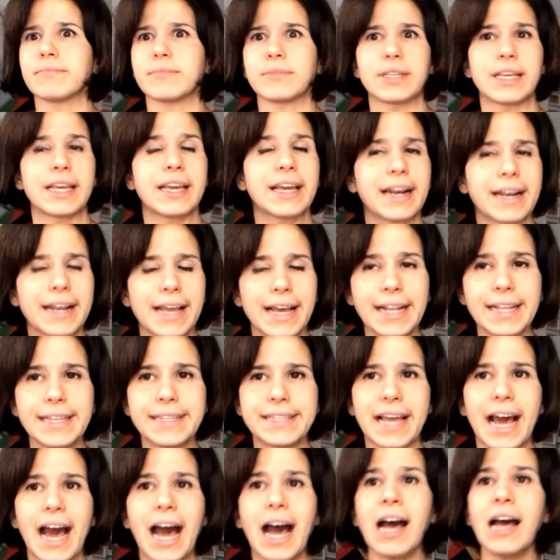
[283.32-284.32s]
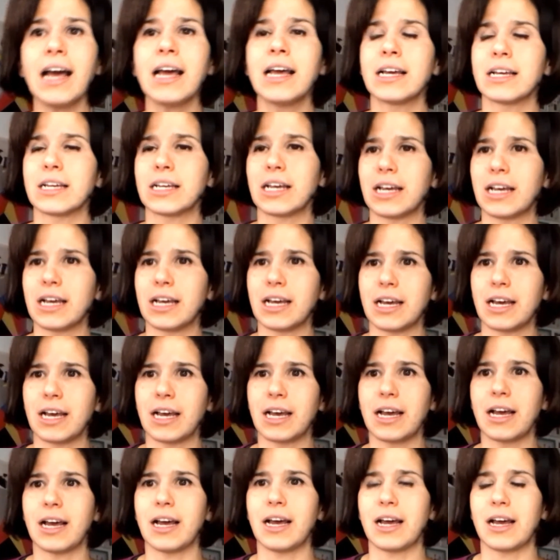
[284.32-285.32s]
in realtà
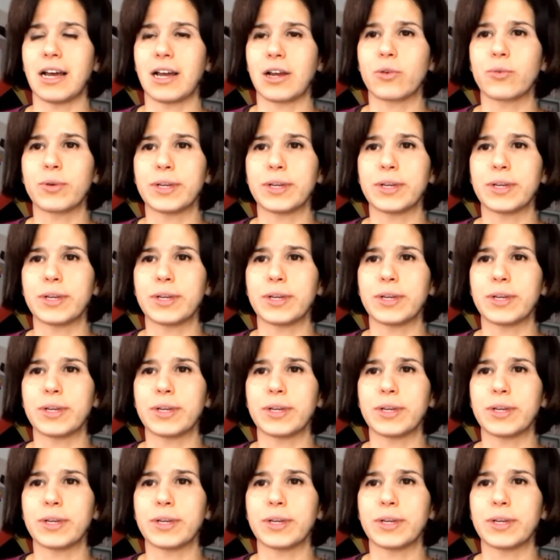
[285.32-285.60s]
eh,